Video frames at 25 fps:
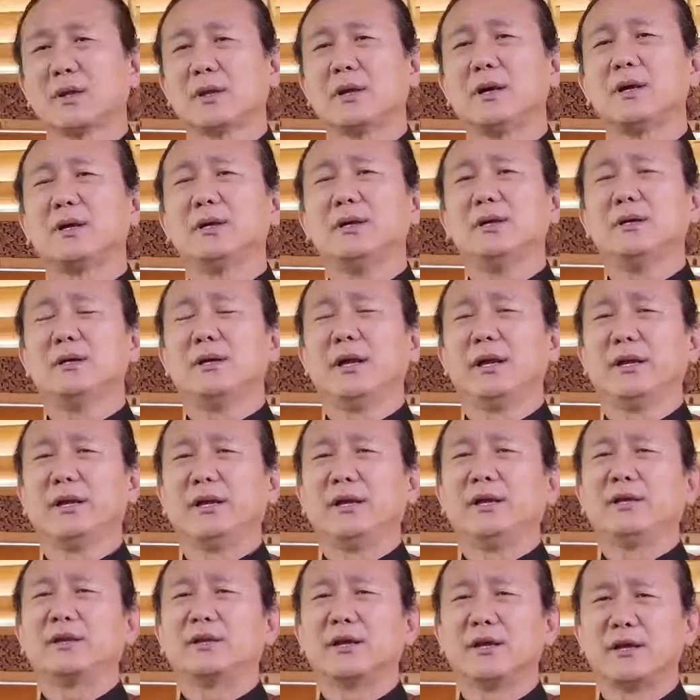ก็คือ
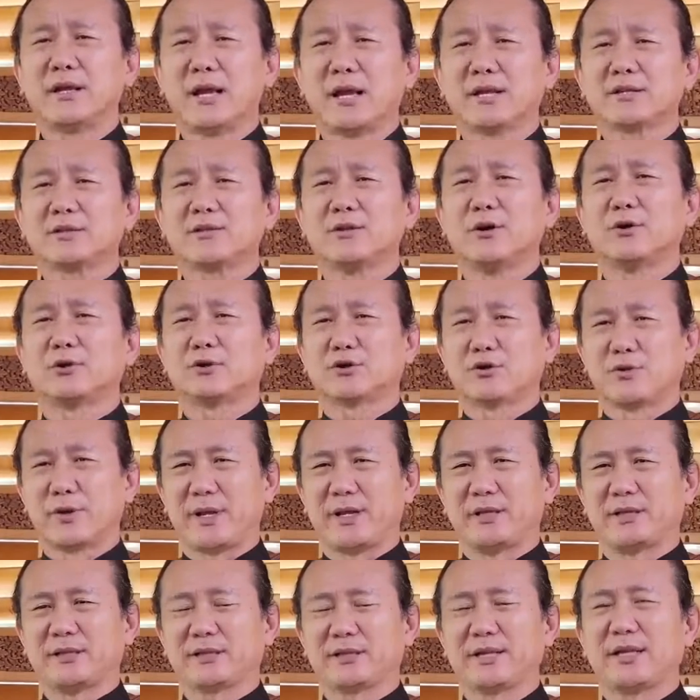International
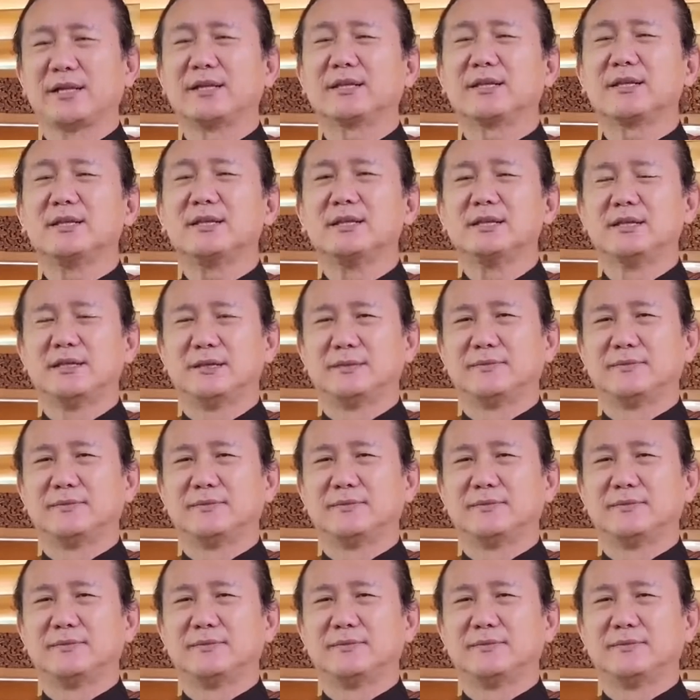Trade Center